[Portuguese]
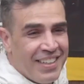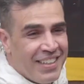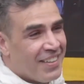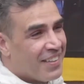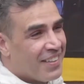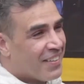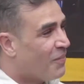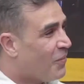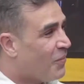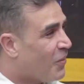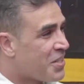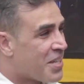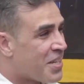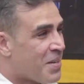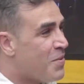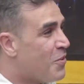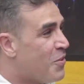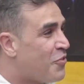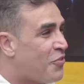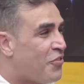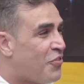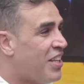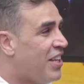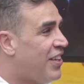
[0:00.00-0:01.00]
o Bolt é meu
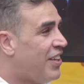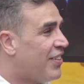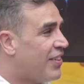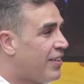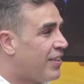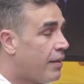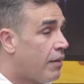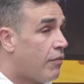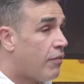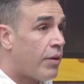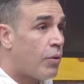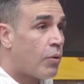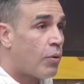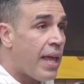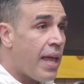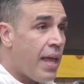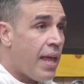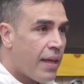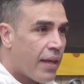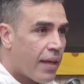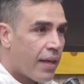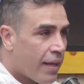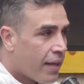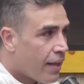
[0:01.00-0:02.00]
filho. Eu falei, o
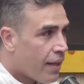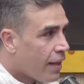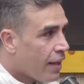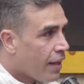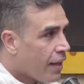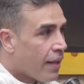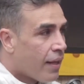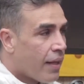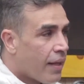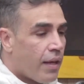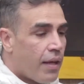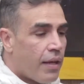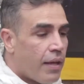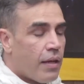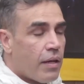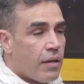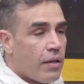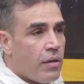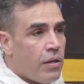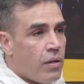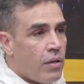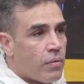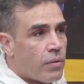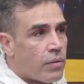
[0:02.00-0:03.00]
quê?
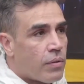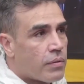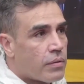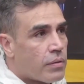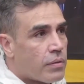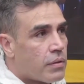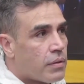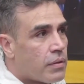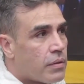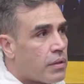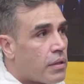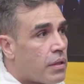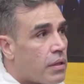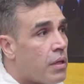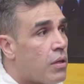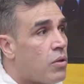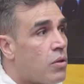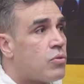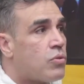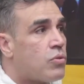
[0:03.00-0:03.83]
Não, não, eu